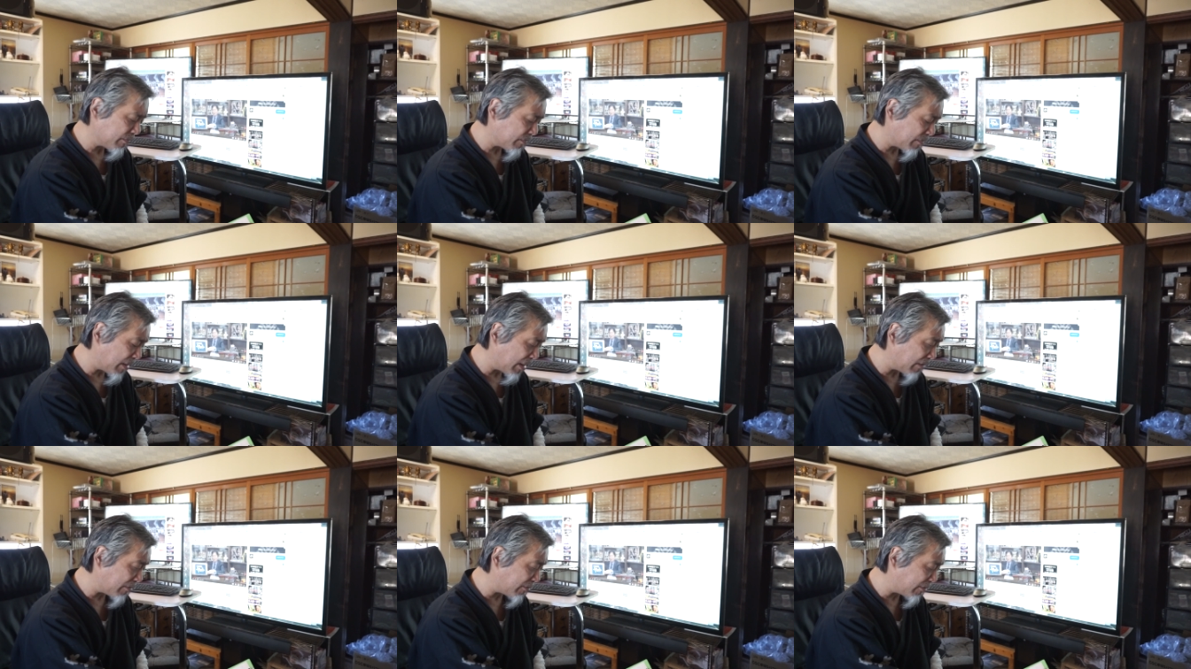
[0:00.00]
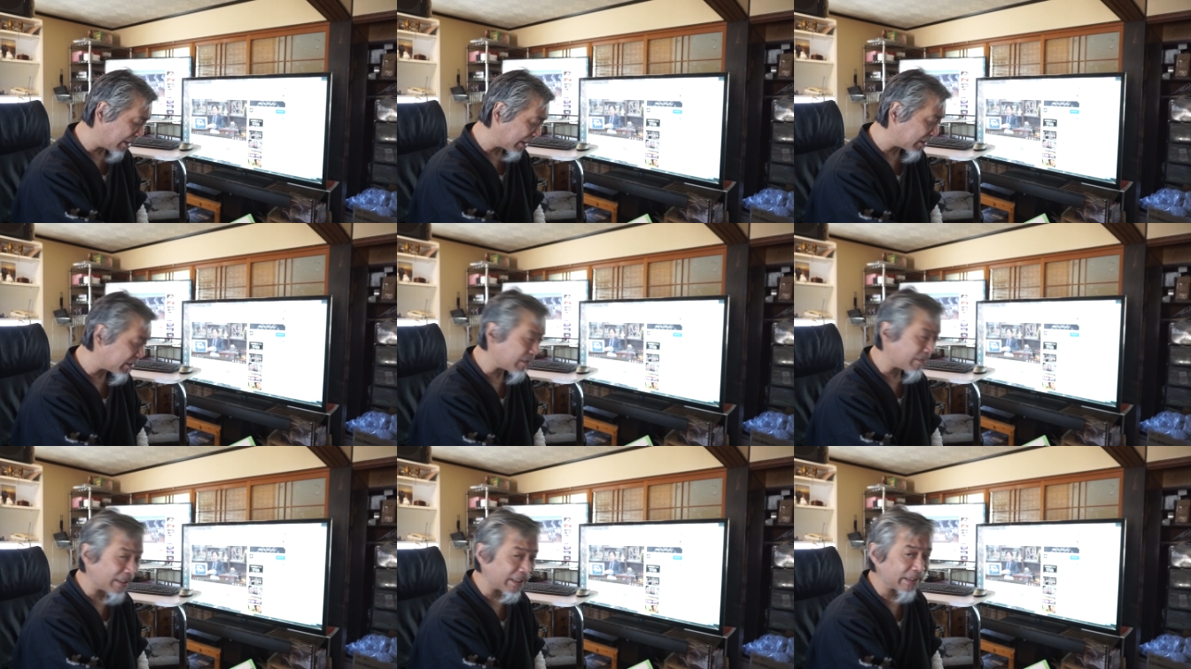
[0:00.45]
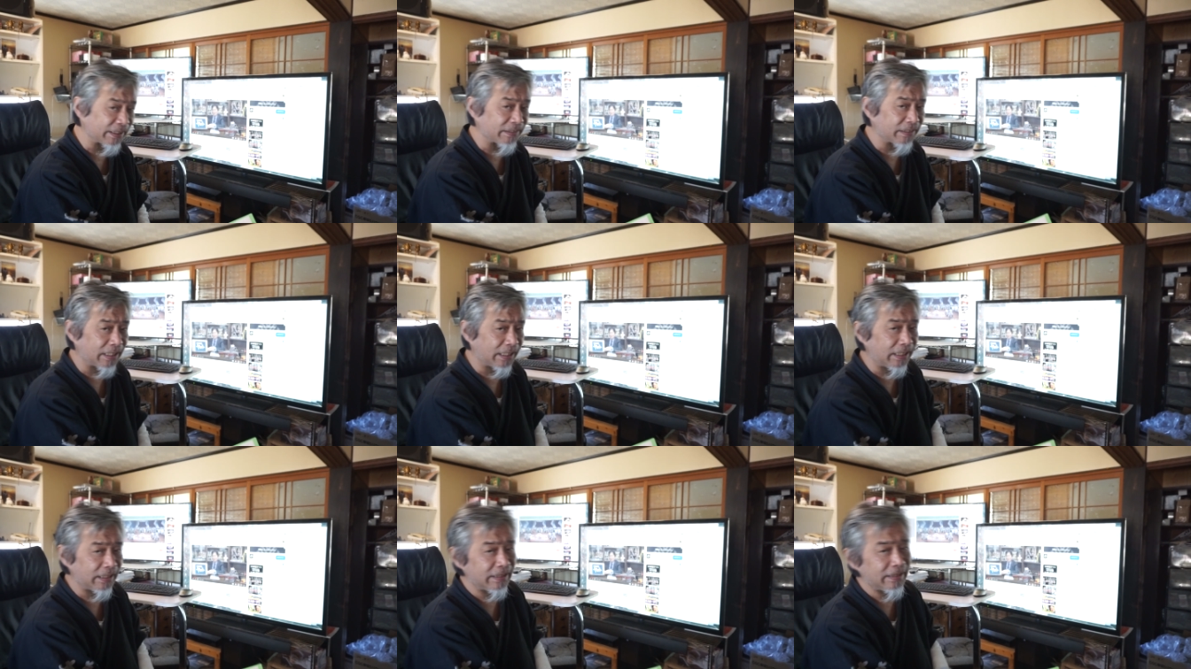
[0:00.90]
まあ、ファットマンで
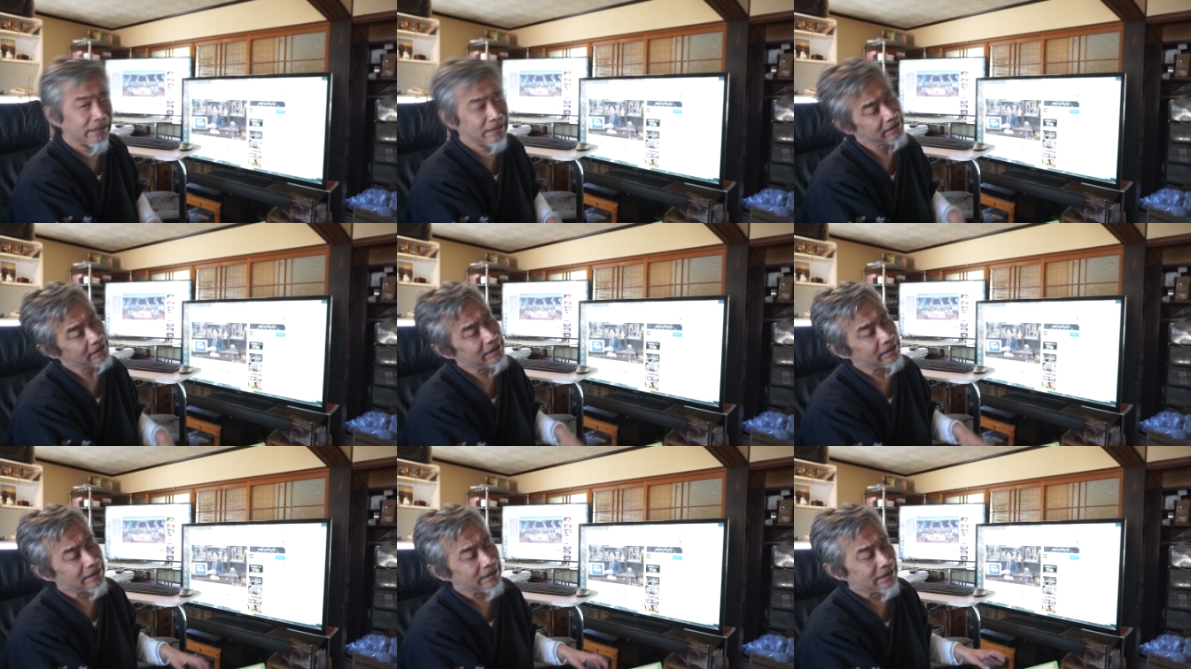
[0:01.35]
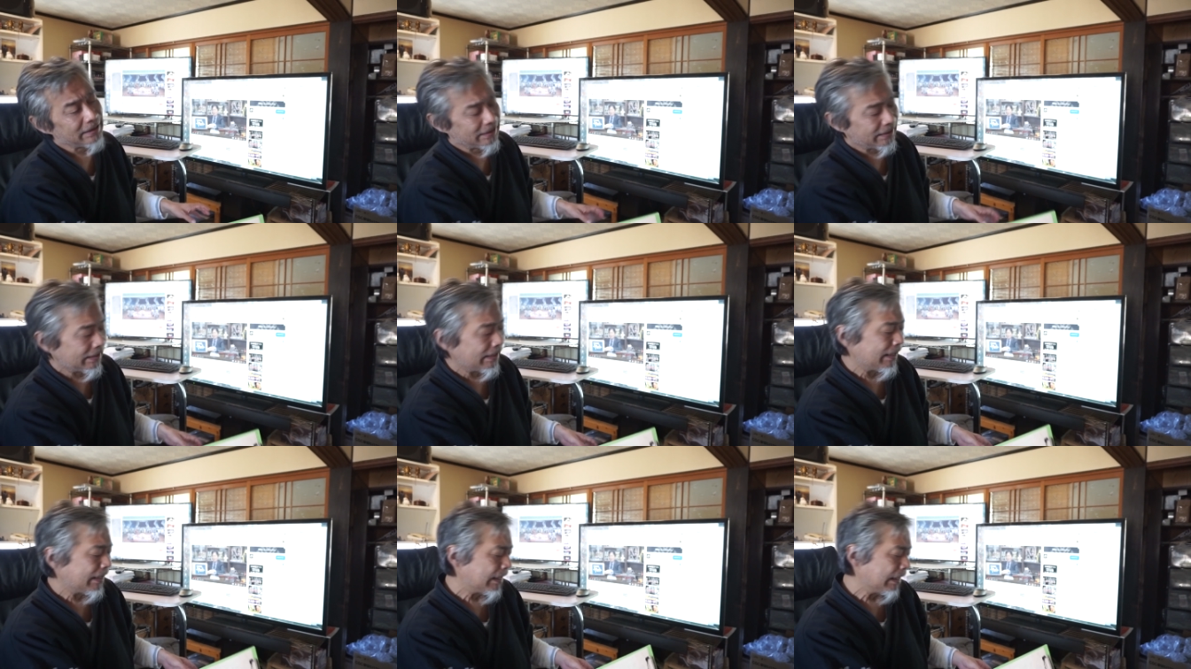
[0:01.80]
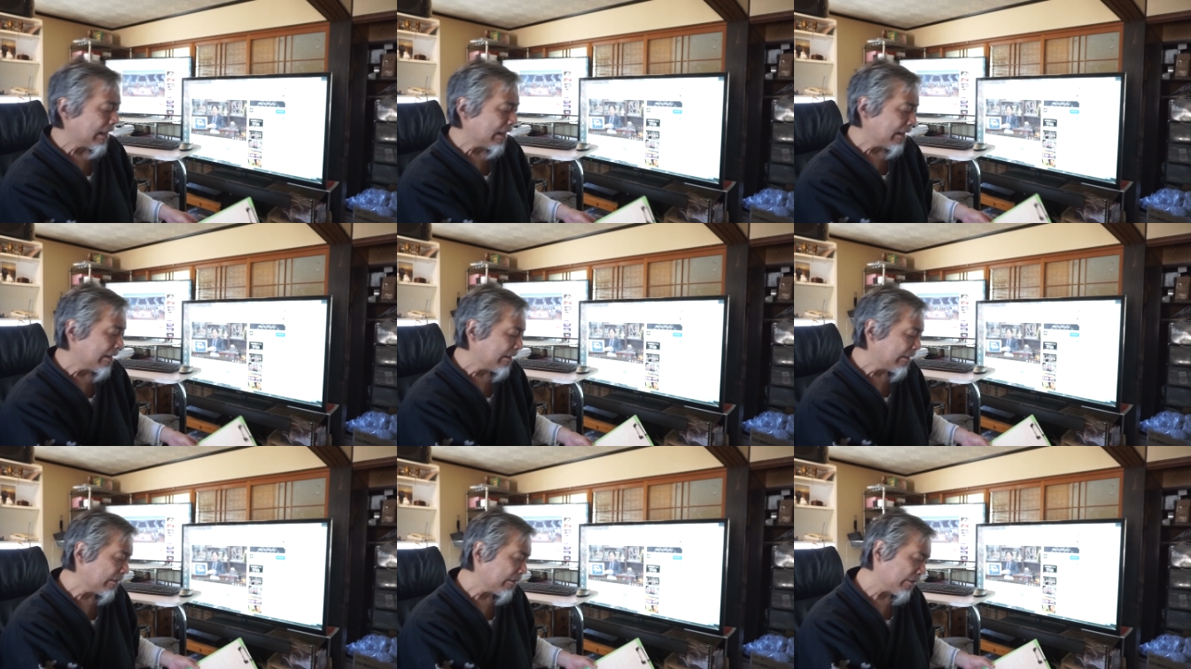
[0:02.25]
すか
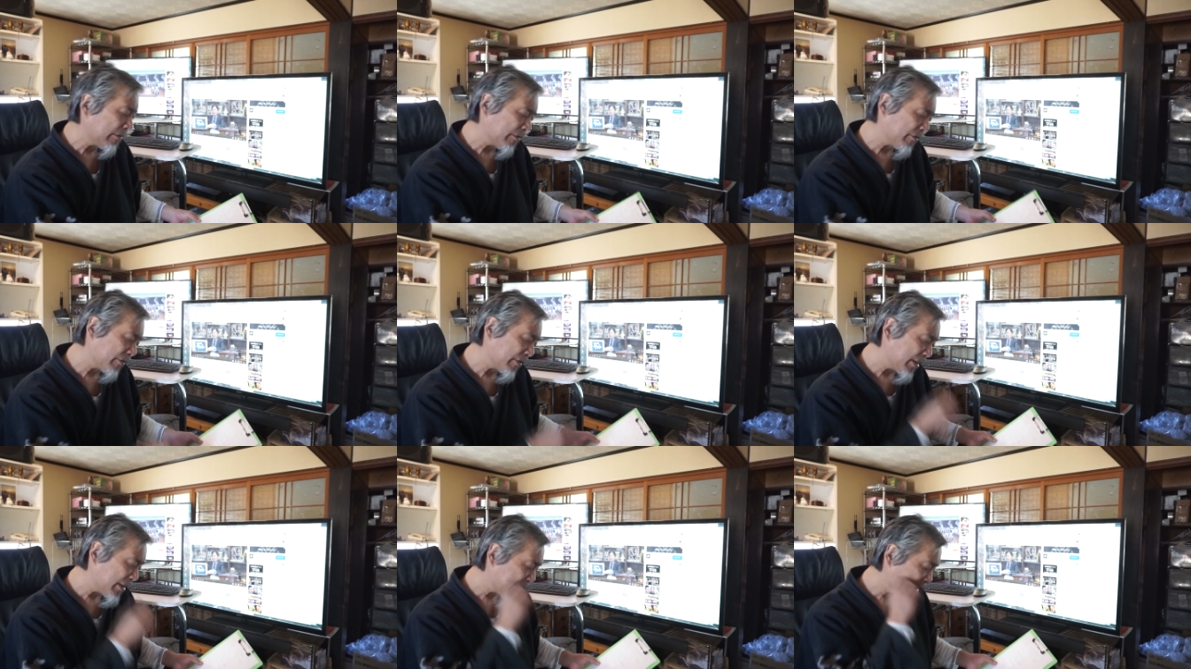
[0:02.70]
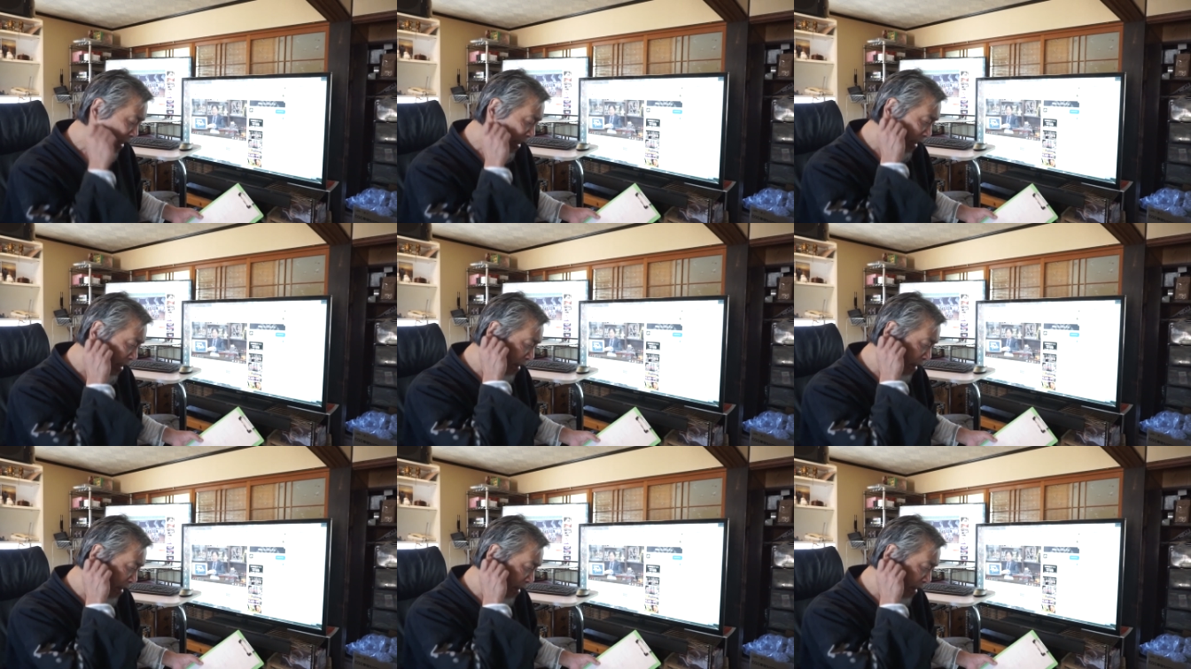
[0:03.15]
のデザ